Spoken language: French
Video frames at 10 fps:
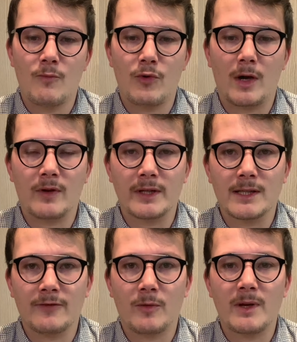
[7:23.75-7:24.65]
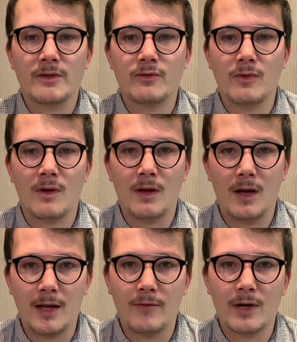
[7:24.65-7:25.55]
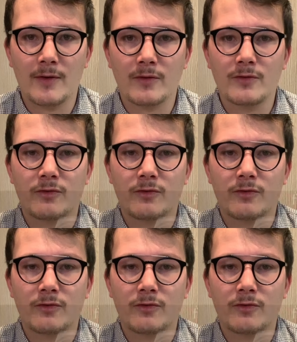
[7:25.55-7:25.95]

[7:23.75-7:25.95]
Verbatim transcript: pour avoir des informations avant la vente,